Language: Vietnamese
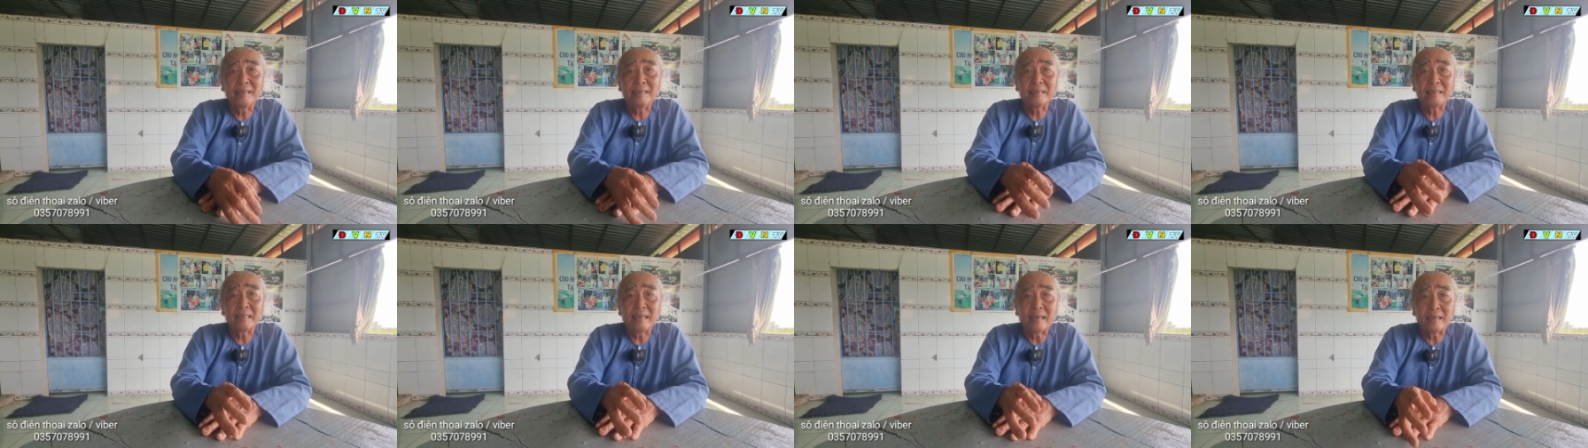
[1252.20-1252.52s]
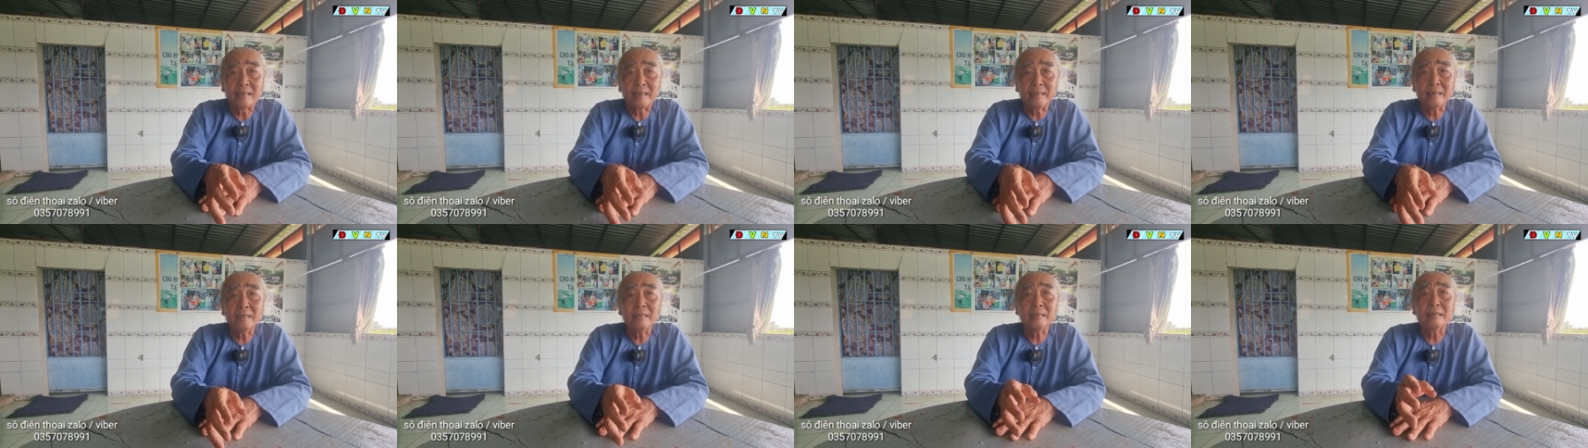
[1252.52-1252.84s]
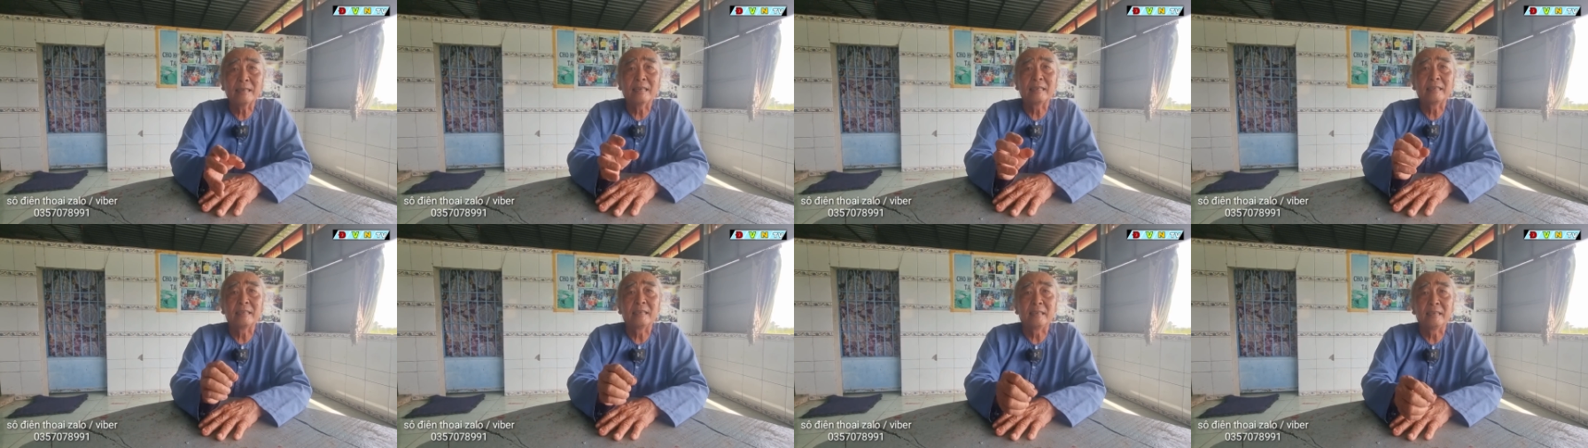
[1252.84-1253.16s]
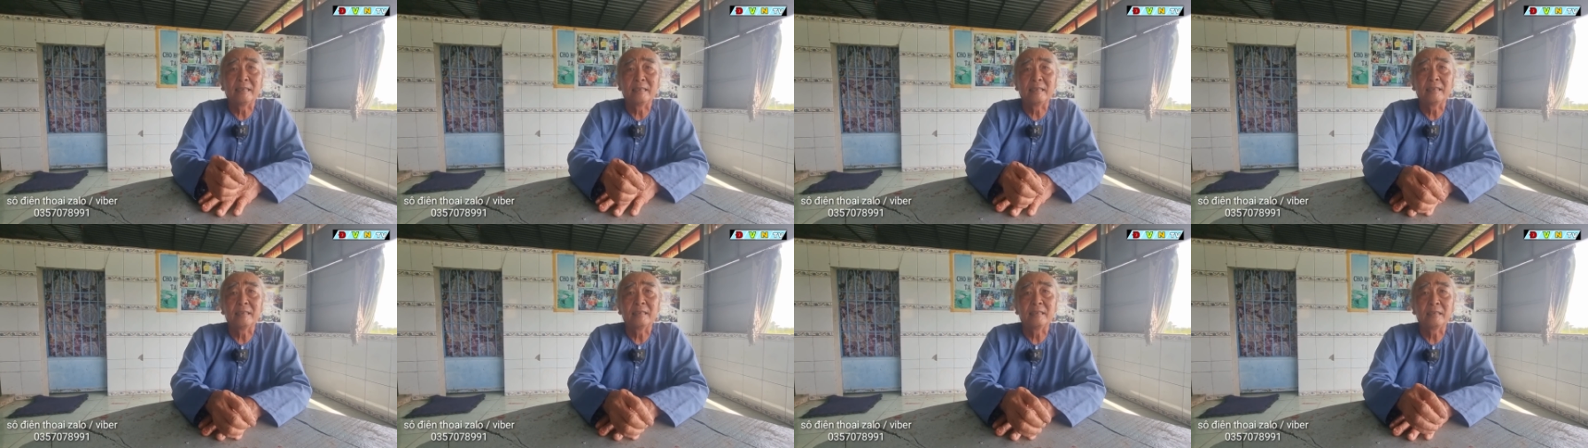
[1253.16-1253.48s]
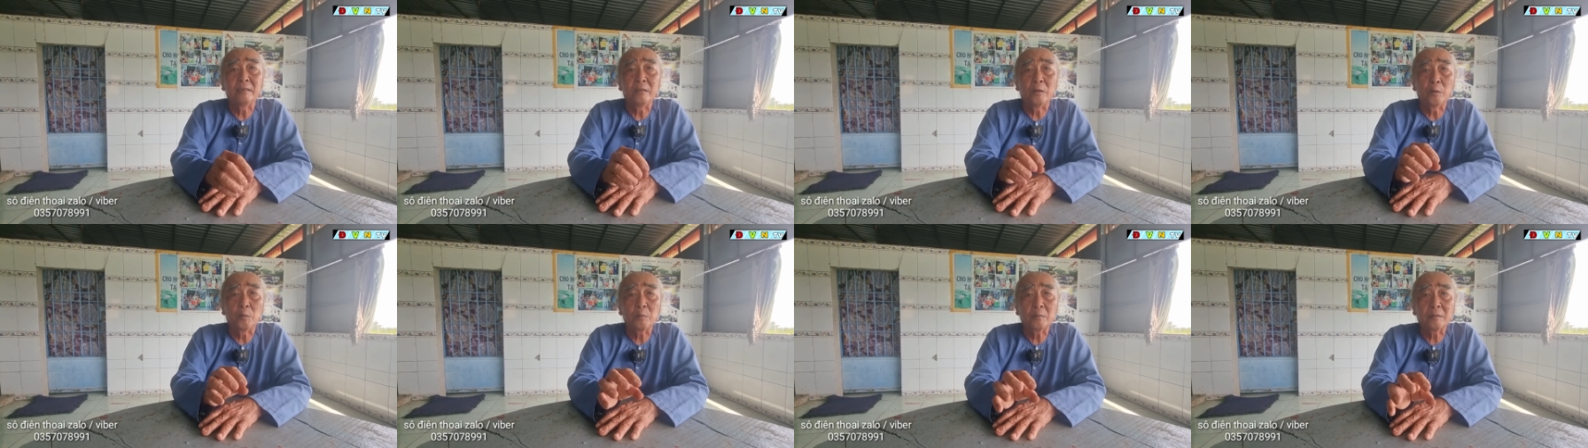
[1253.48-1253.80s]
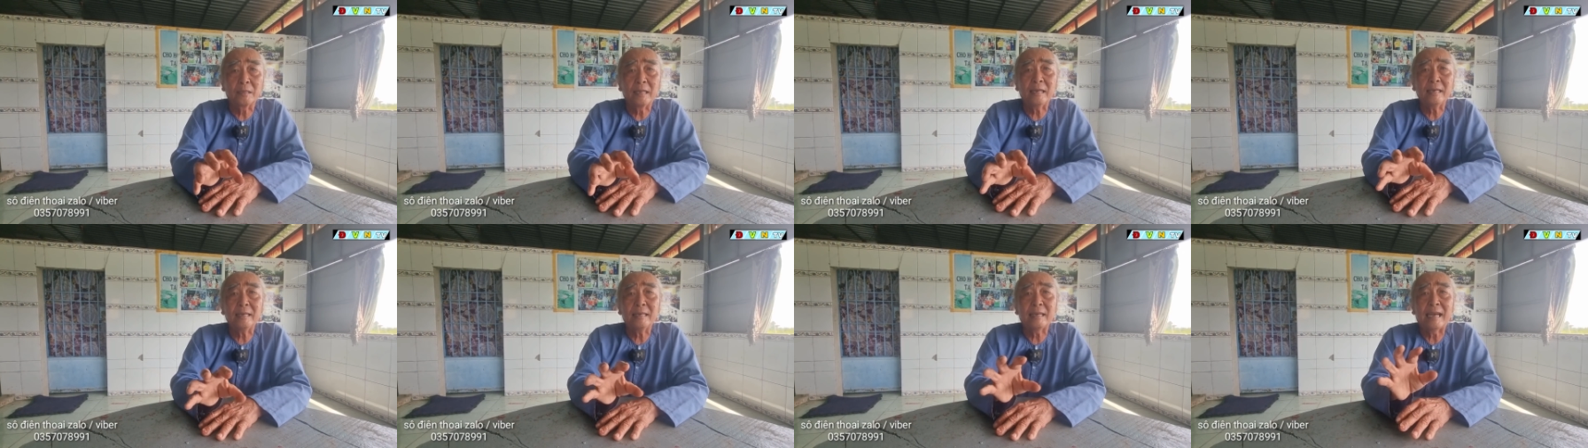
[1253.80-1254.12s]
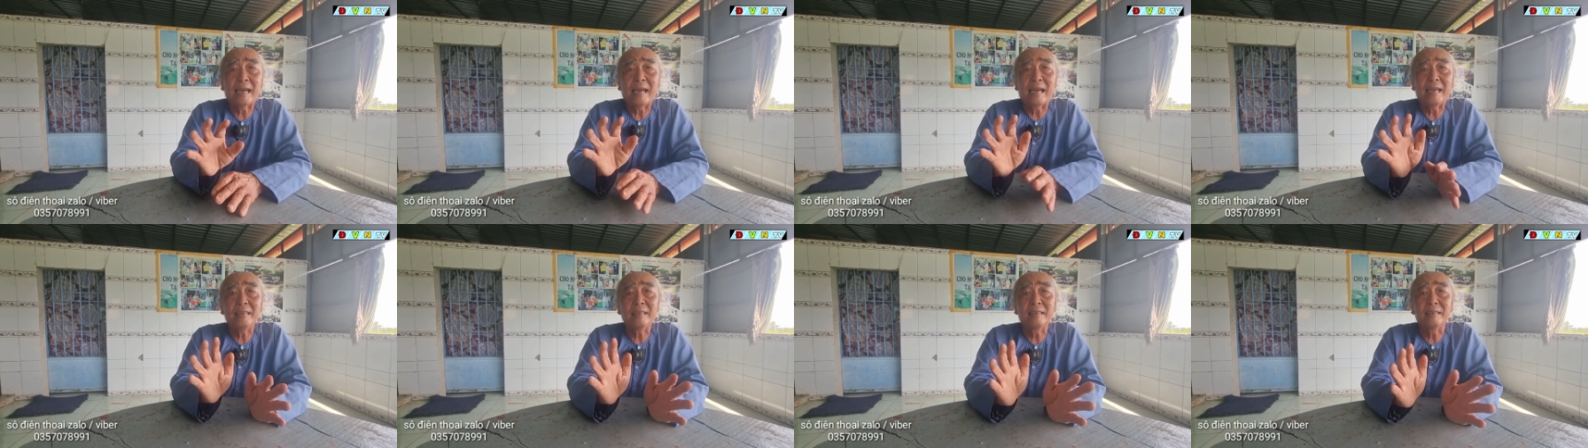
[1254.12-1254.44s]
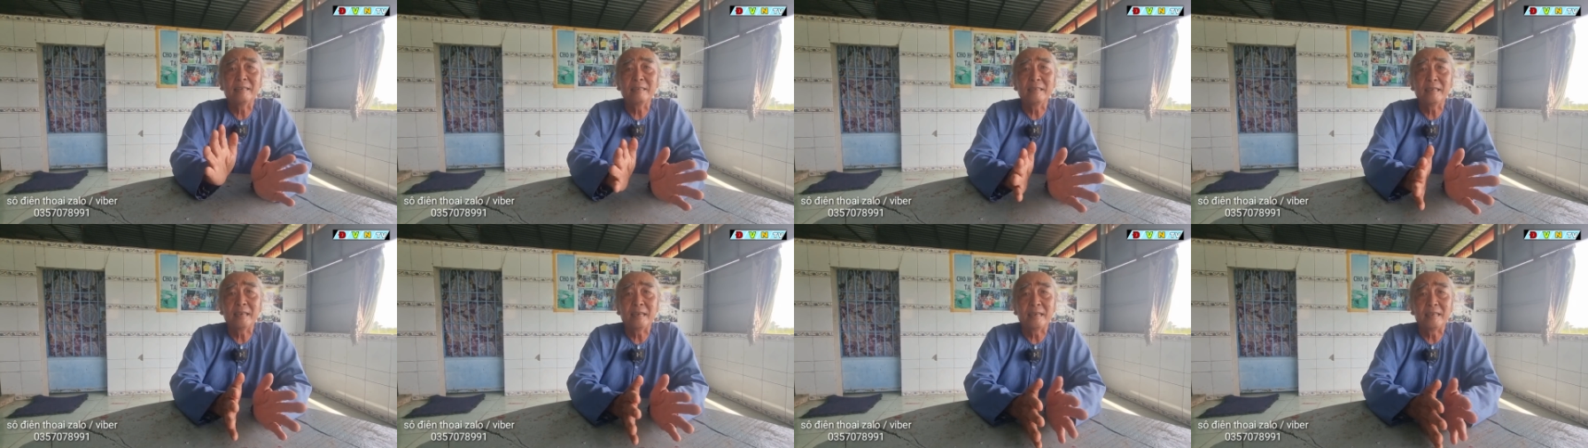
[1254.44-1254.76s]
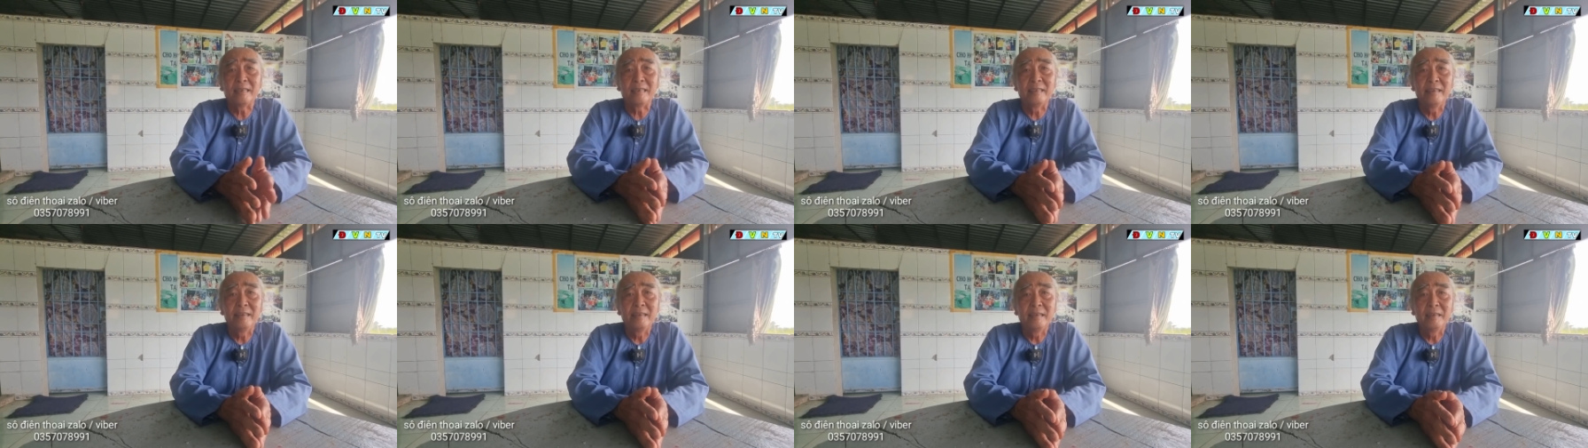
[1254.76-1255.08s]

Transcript: nhẫn là nhịn dục tất cả những gì